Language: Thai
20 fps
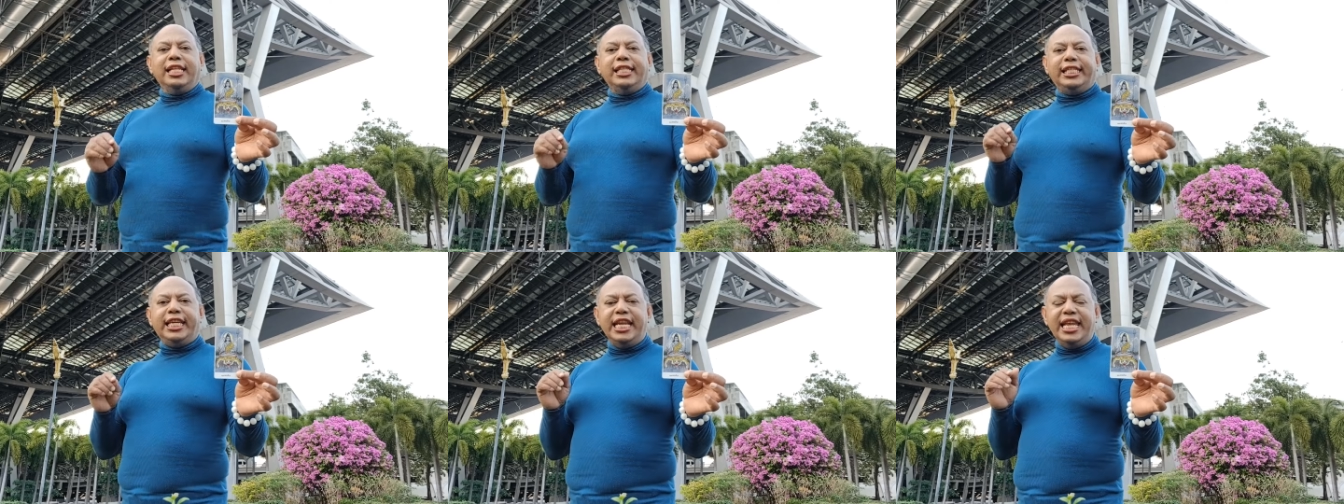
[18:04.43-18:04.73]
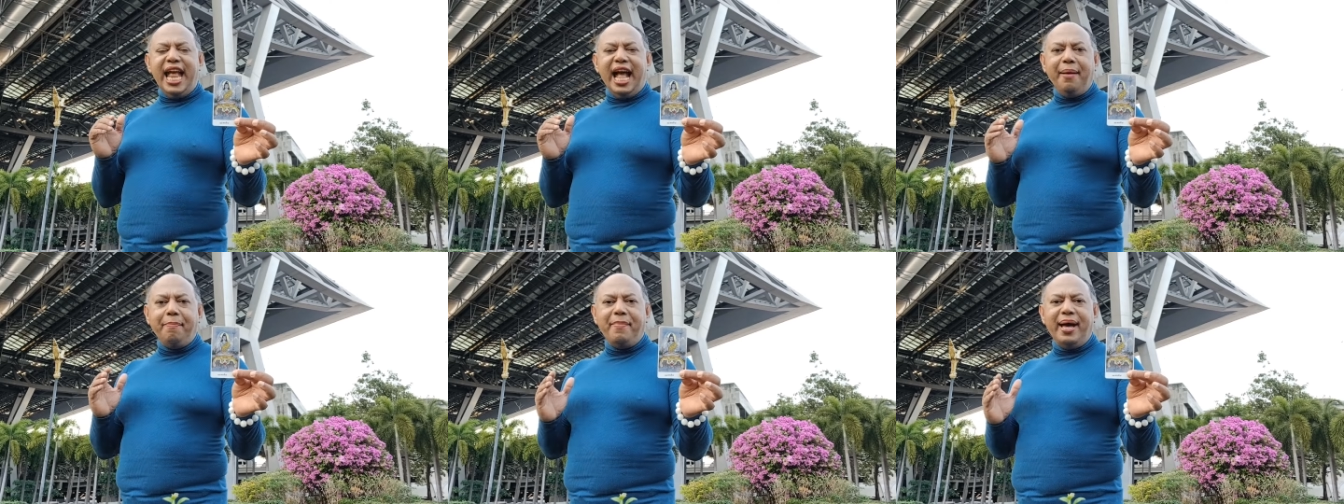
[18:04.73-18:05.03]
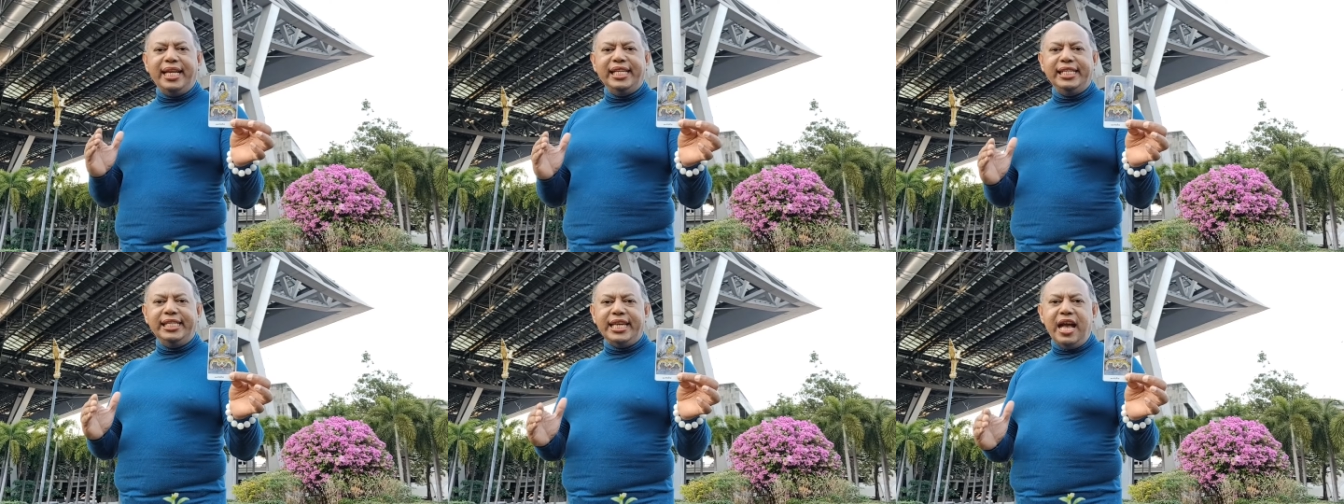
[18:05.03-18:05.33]
ชินะ
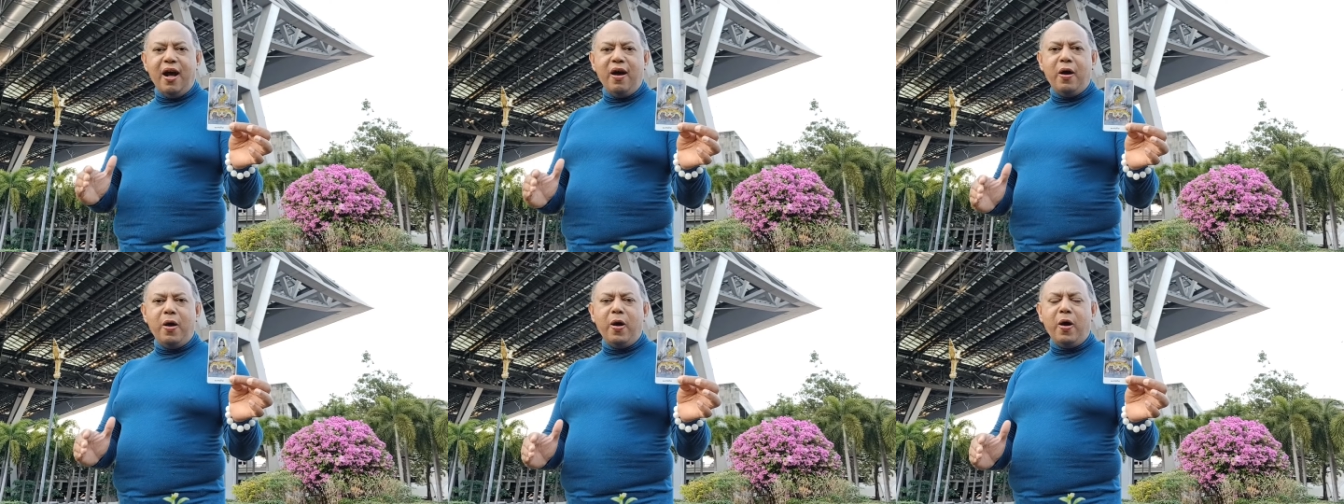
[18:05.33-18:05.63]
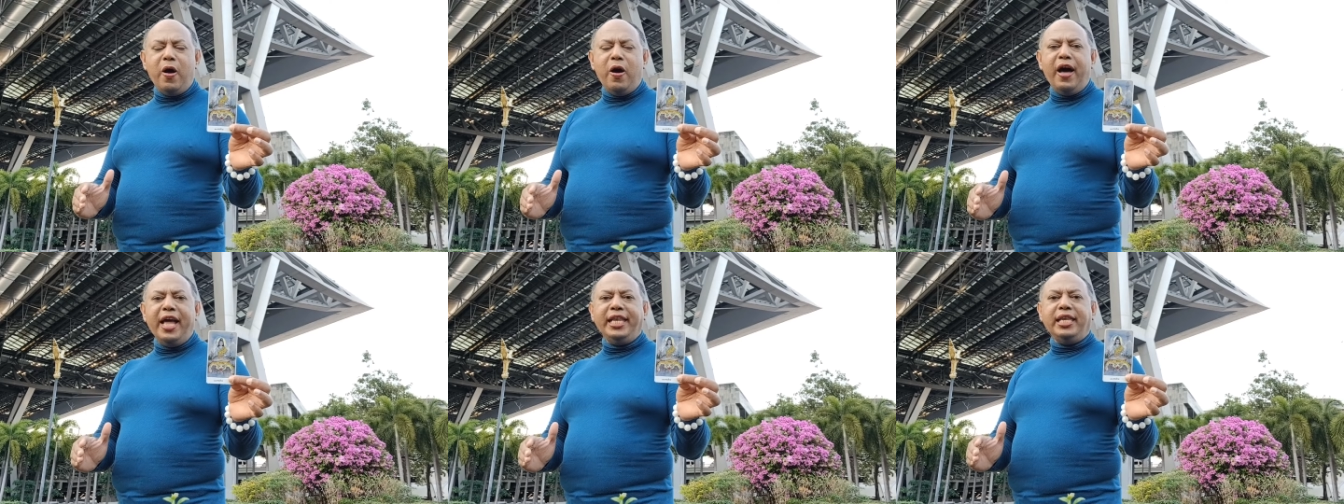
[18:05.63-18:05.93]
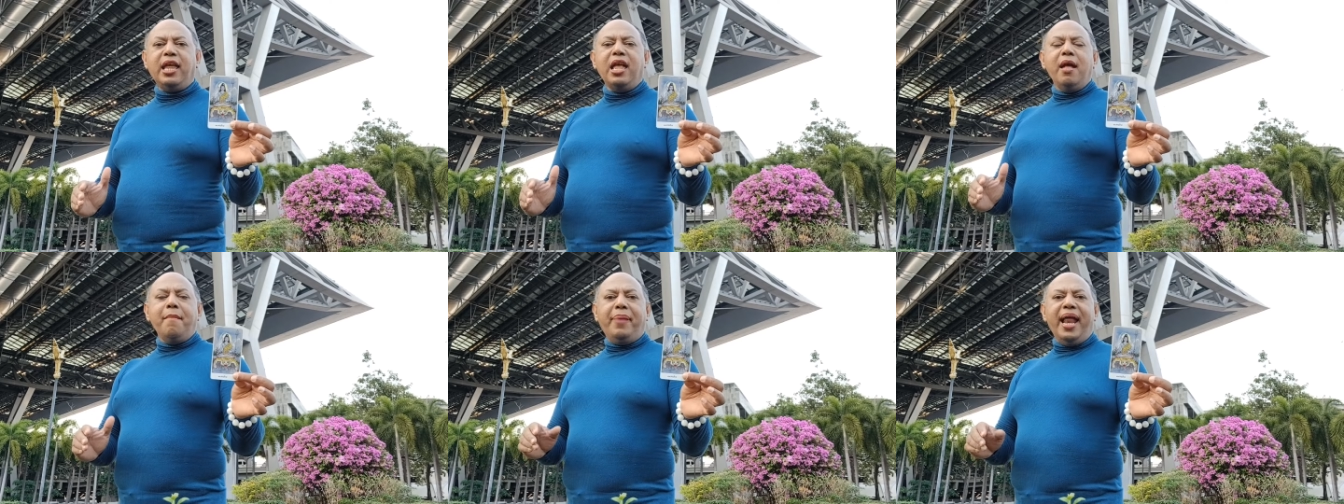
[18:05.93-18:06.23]
บัญชร
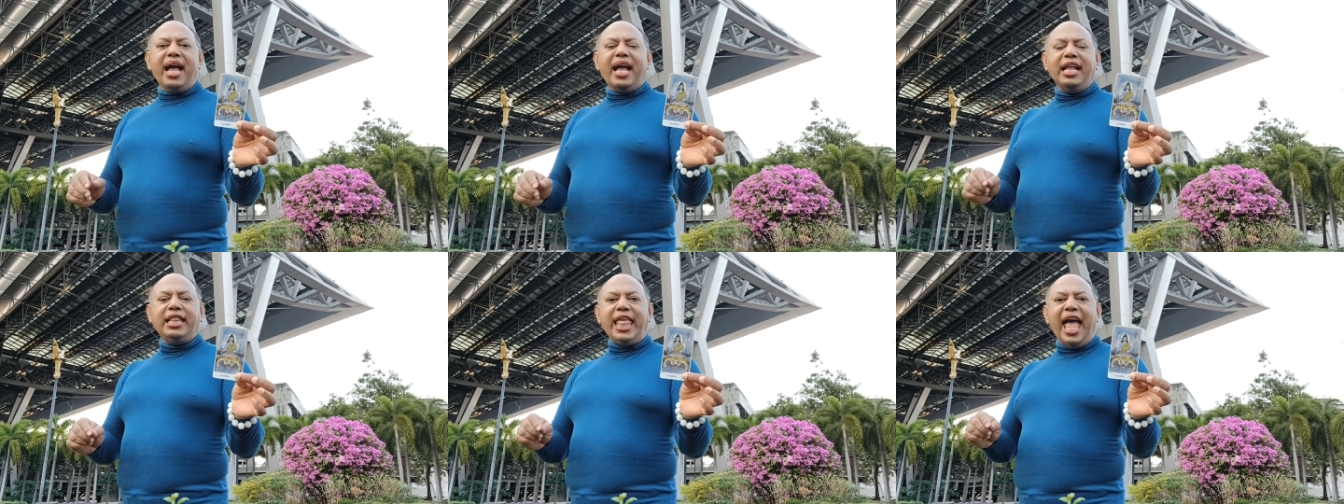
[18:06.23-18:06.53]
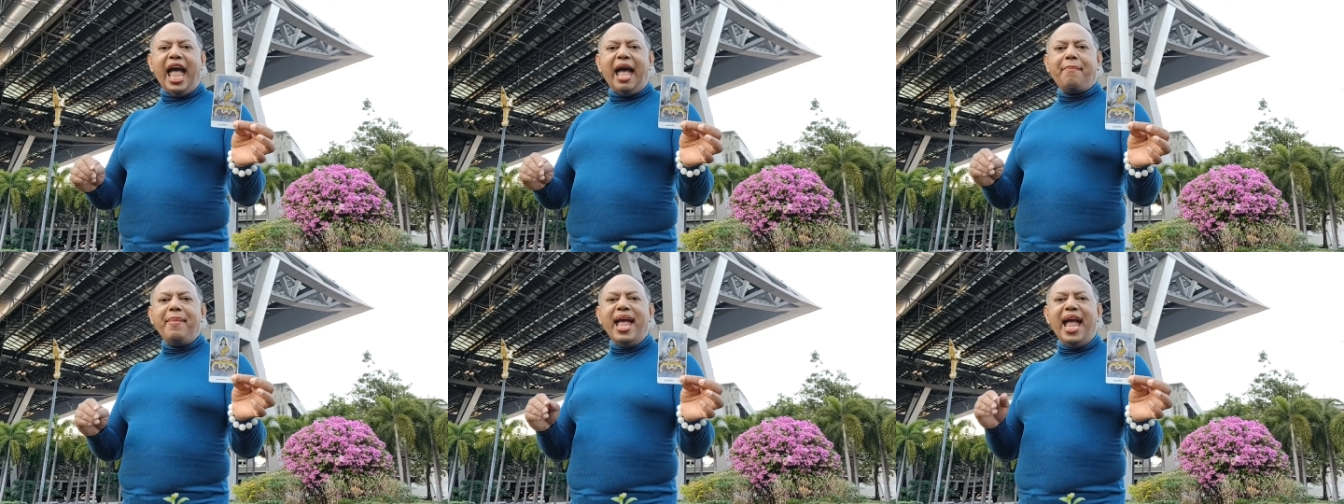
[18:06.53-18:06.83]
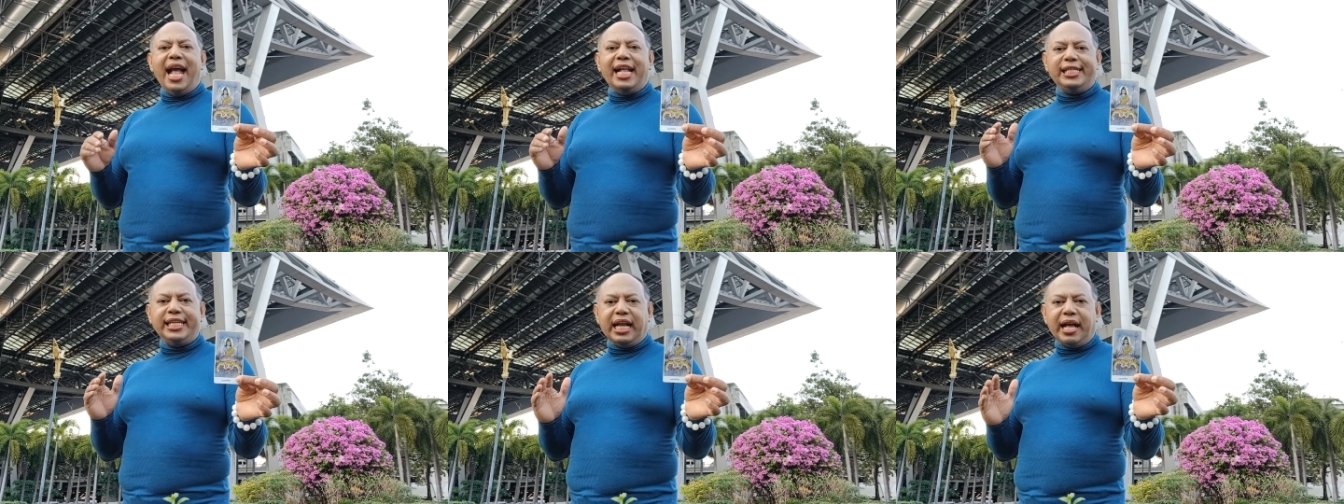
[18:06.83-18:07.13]
พระคาถาม
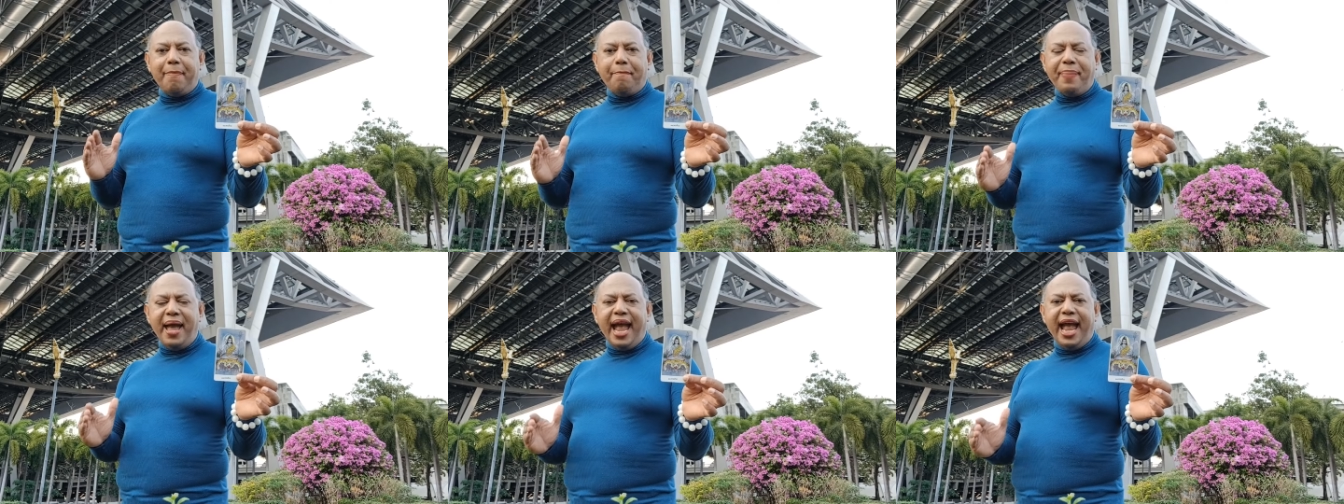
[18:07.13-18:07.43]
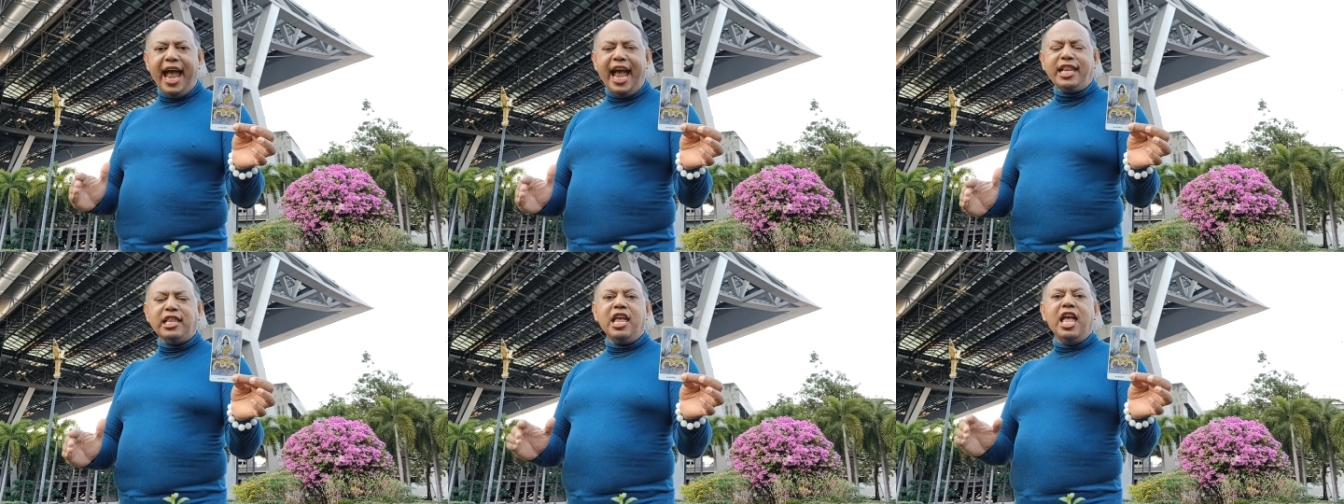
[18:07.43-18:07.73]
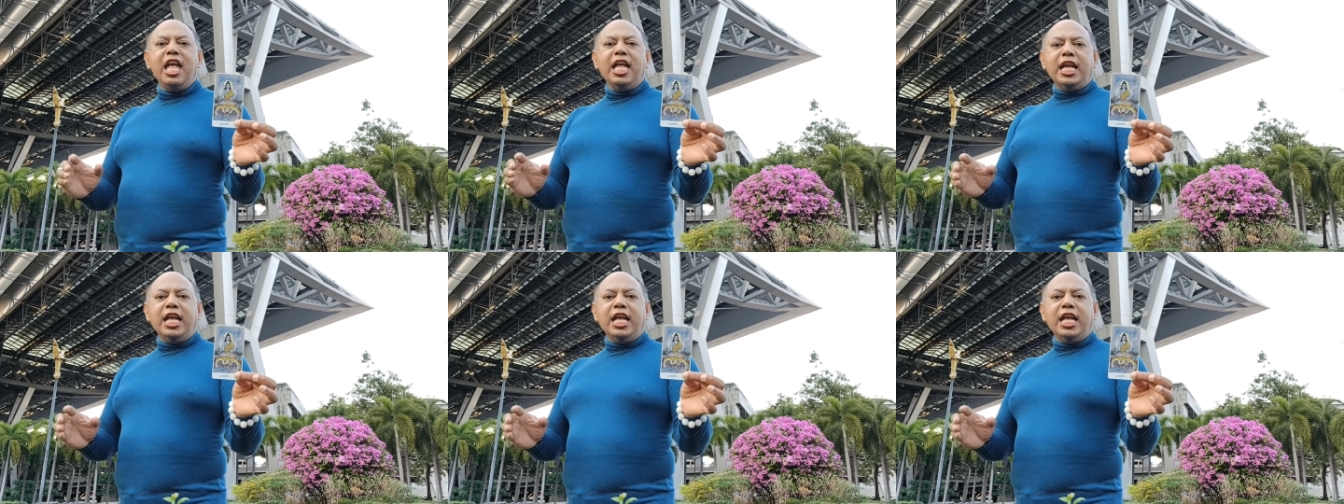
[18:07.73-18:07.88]
หาจักรพรรดิ